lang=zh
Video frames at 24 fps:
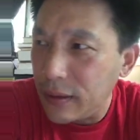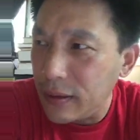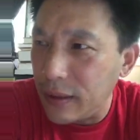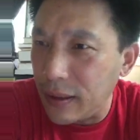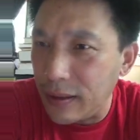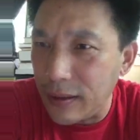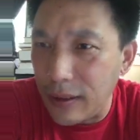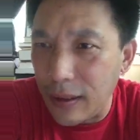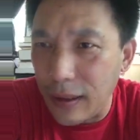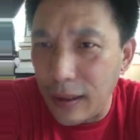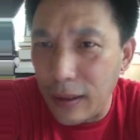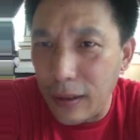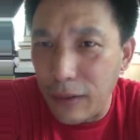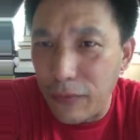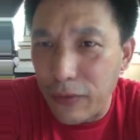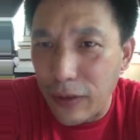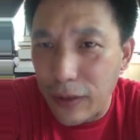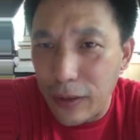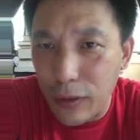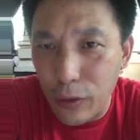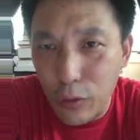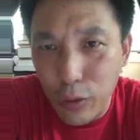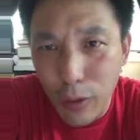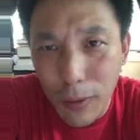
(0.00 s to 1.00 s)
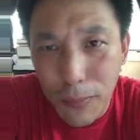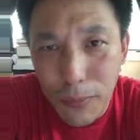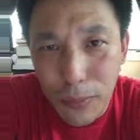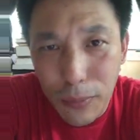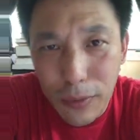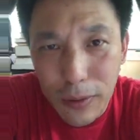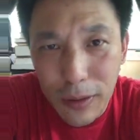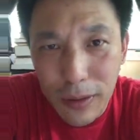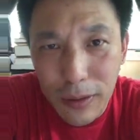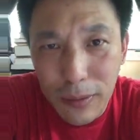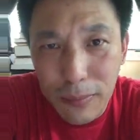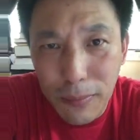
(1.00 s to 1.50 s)
现在反正川
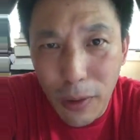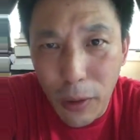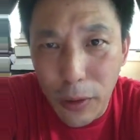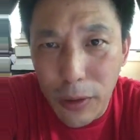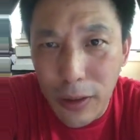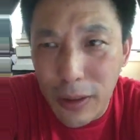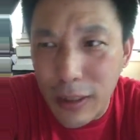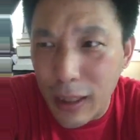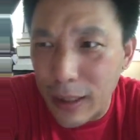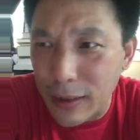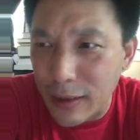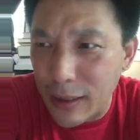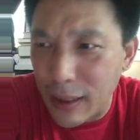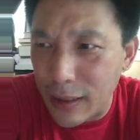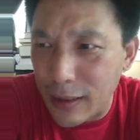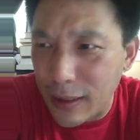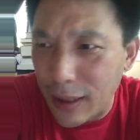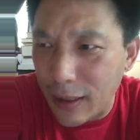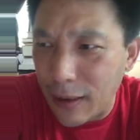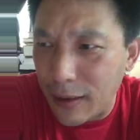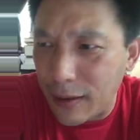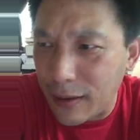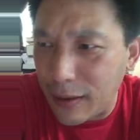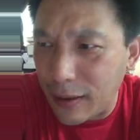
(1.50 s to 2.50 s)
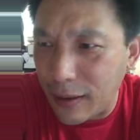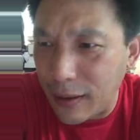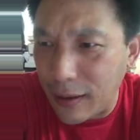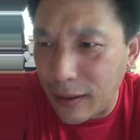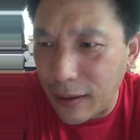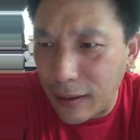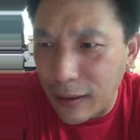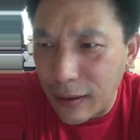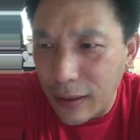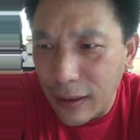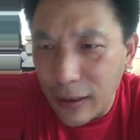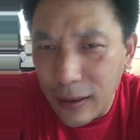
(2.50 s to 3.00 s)
普这个贸易战再加上这
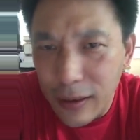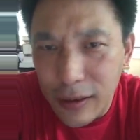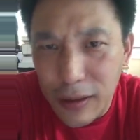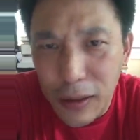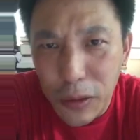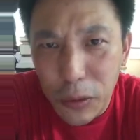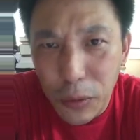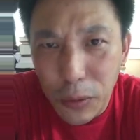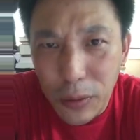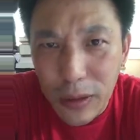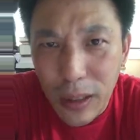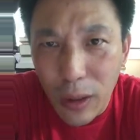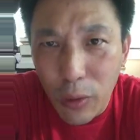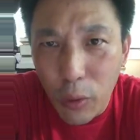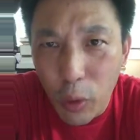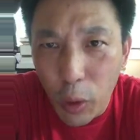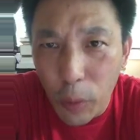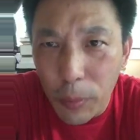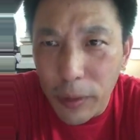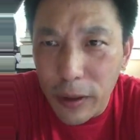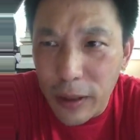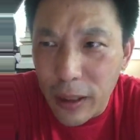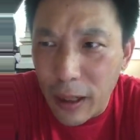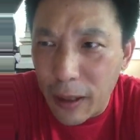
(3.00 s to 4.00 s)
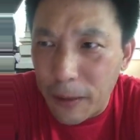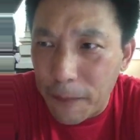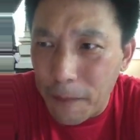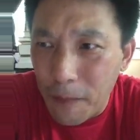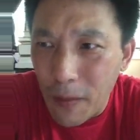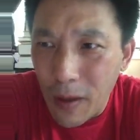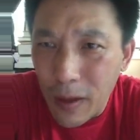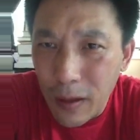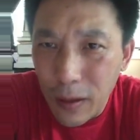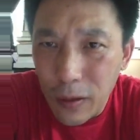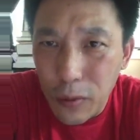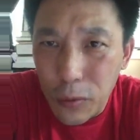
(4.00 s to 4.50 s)
个金融战、货币战，
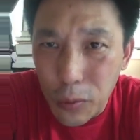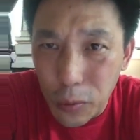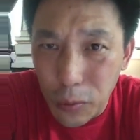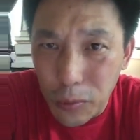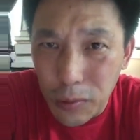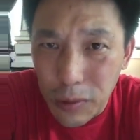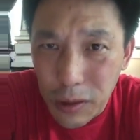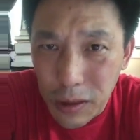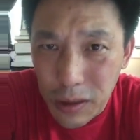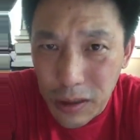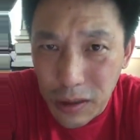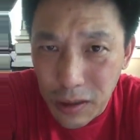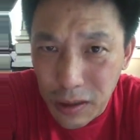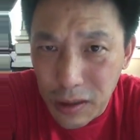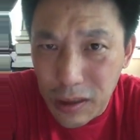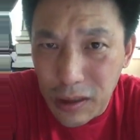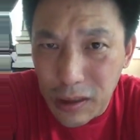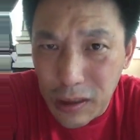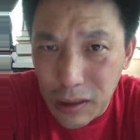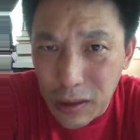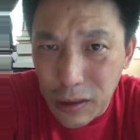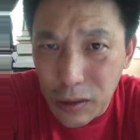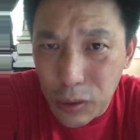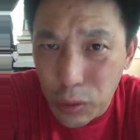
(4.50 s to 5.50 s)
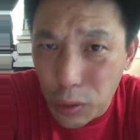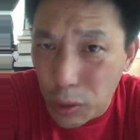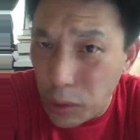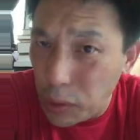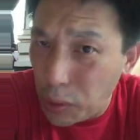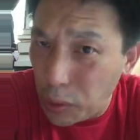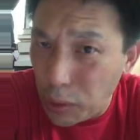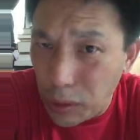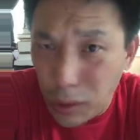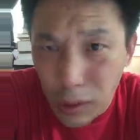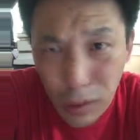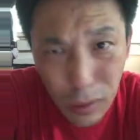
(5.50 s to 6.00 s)
中国的经济
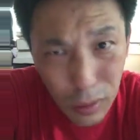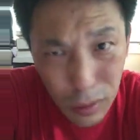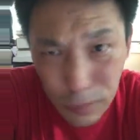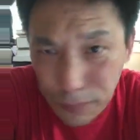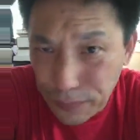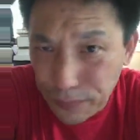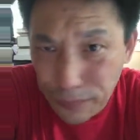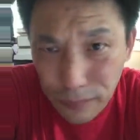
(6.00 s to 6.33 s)
绝对